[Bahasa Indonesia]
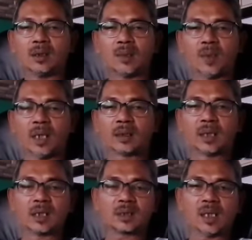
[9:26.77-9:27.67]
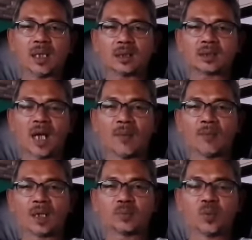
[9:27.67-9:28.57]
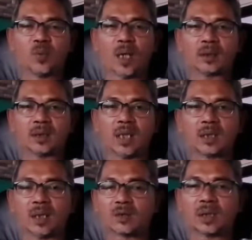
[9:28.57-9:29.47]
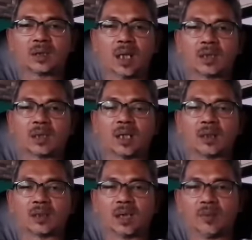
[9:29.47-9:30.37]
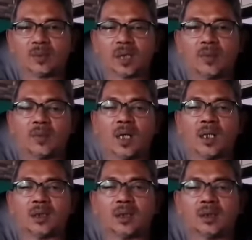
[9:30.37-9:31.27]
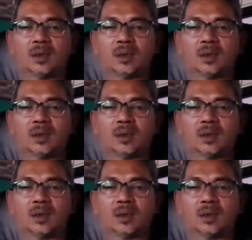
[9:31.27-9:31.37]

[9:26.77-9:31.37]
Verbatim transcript: Kepala desa, camat, bupati, ada ustadz radikal, diam-diam baik.